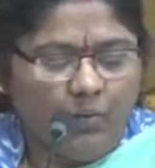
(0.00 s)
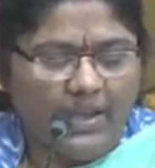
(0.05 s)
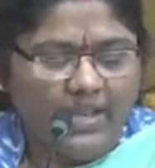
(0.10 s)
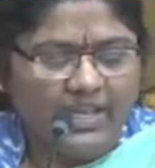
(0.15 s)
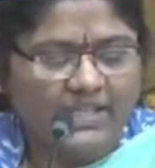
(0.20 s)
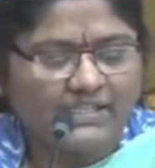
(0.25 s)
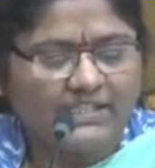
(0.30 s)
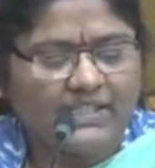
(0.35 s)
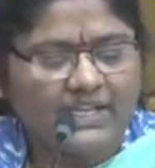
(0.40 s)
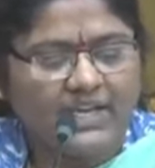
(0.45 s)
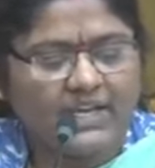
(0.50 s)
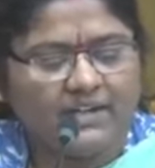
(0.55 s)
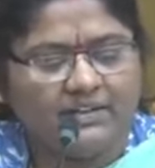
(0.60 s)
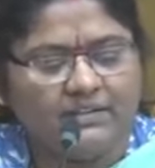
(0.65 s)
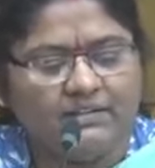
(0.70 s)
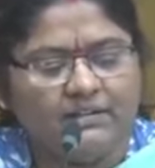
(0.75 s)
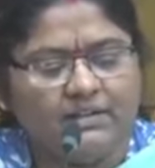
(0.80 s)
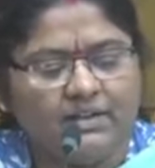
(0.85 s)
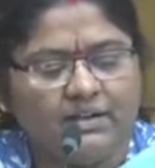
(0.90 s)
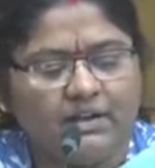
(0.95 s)
వైఎస్ఆర్
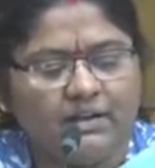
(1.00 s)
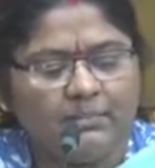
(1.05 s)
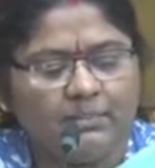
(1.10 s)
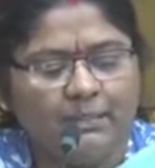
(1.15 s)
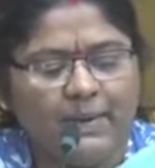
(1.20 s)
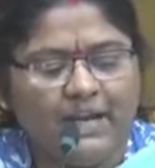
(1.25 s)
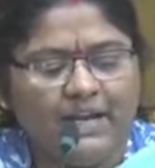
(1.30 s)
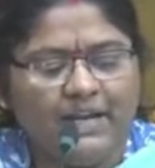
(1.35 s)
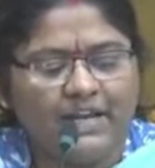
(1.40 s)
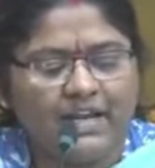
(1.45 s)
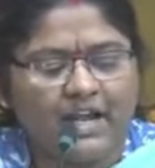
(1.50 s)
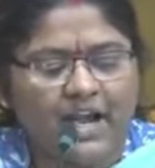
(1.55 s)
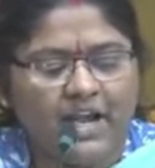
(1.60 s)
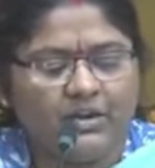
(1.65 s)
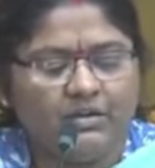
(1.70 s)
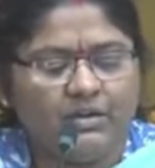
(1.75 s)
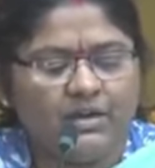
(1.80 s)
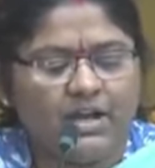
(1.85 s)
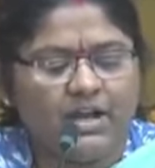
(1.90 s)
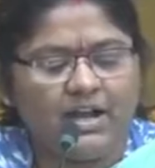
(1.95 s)
పెళ్లి
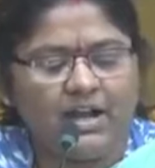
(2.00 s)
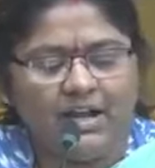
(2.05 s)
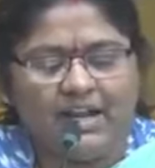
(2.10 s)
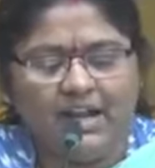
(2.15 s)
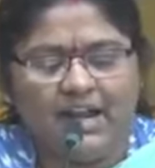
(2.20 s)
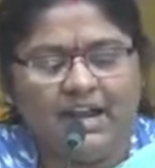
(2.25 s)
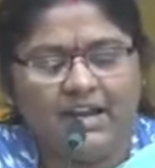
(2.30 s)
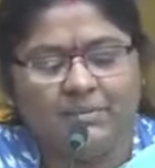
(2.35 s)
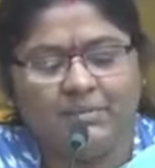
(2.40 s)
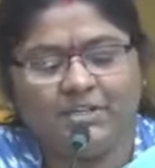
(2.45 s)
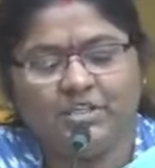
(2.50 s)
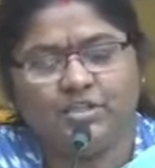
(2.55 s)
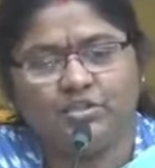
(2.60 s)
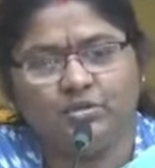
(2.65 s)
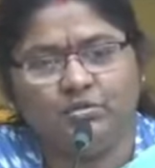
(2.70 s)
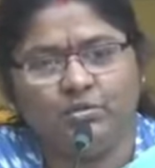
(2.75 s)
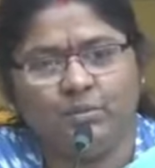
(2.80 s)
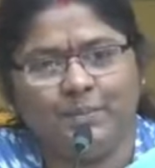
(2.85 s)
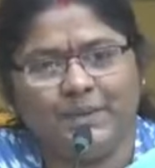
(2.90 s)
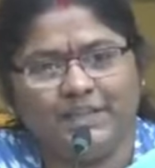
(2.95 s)
కానుక
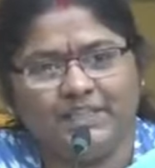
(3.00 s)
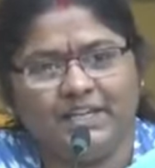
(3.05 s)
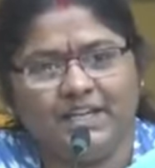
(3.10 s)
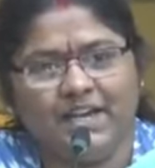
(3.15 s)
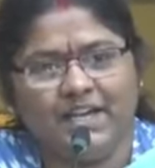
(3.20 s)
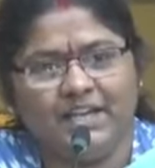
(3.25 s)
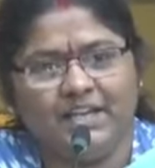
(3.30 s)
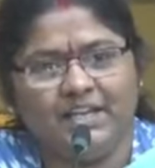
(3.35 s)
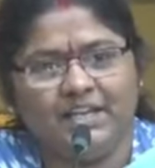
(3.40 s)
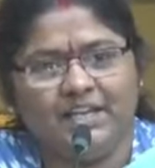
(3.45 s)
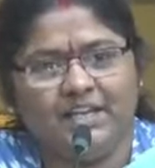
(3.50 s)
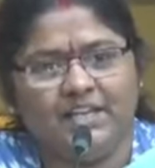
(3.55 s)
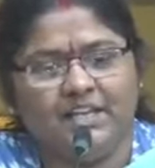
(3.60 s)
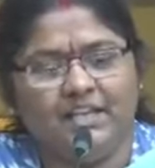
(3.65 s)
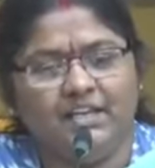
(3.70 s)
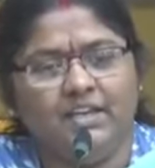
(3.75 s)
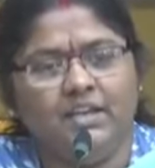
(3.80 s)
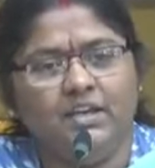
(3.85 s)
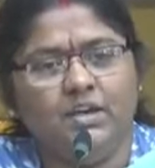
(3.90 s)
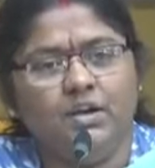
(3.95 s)
కళ్యాణమస్తు పథకానికి
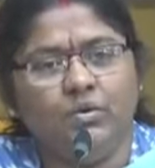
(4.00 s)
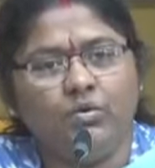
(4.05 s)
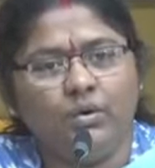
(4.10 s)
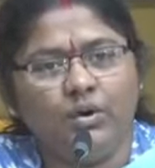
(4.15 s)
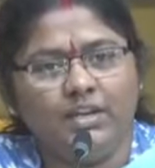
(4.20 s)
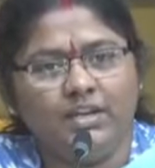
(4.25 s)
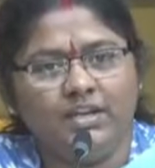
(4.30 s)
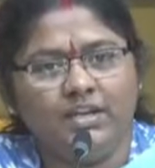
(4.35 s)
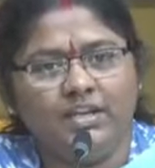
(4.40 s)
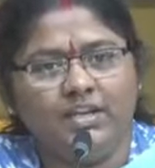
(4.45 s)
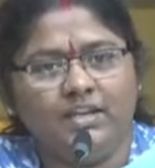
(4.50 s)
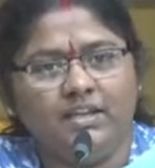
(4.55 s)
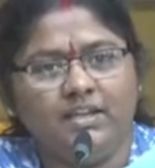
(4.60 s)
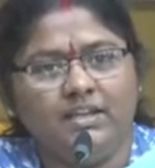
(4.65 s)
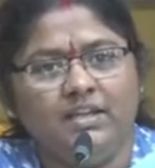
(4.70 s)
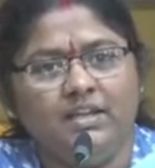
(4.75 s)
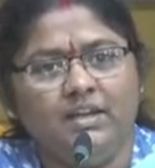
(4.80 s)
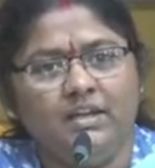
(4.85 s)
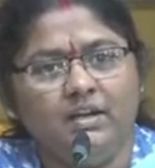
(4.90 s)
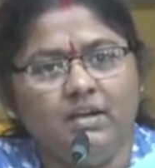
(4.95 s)
కొన్ని
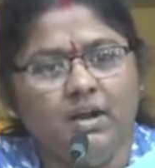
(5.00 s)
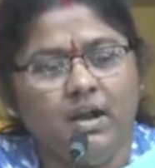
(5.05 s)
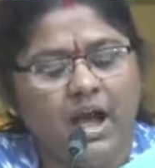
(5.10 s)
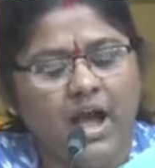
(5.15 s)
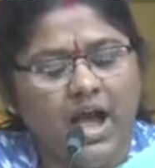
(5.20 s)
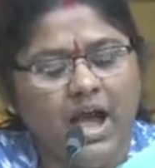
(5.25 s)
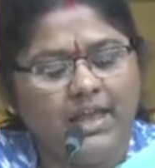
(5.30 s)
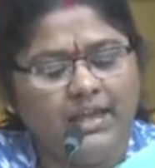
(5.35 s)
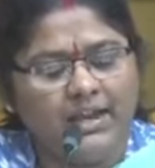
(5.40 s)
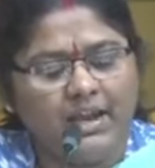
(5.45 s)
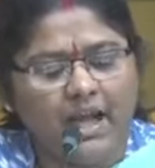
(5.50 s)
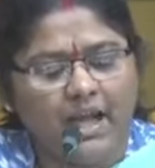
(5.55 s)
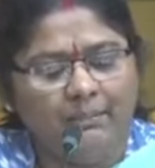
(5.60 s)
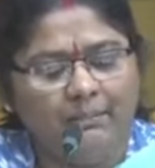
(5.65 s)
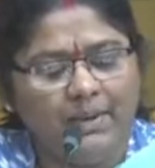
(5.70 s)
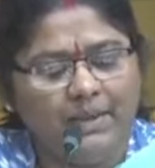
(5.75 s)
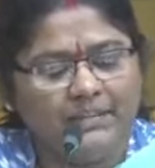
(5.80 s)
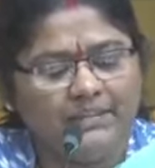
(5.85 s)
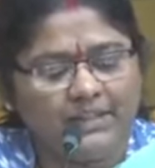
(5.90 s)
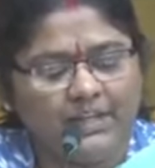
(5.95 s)
ఆయన
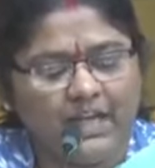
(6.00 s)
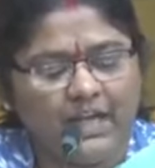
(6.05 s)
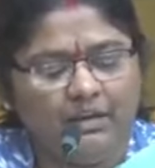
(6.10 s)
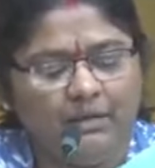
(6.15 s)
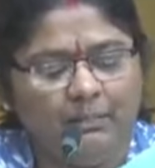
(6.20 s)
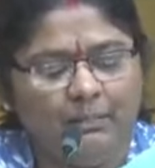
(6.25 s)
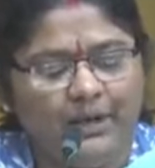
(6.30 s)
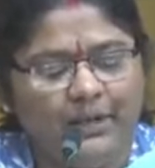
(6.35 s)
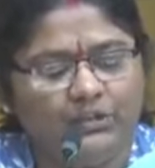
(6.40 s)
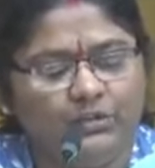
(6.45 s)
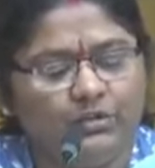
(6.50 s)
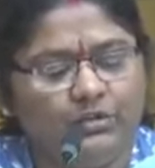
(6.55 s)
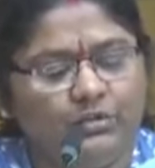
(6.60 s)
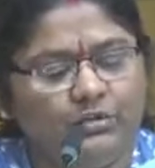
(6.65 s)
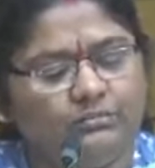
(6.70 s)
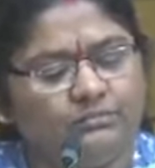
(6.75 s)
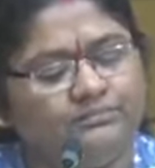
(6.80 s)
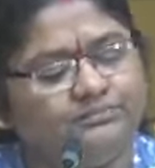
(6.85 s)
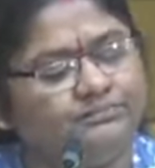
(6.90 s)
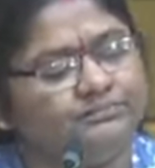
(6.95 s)
అభ్యంతరాలు పెడుతూ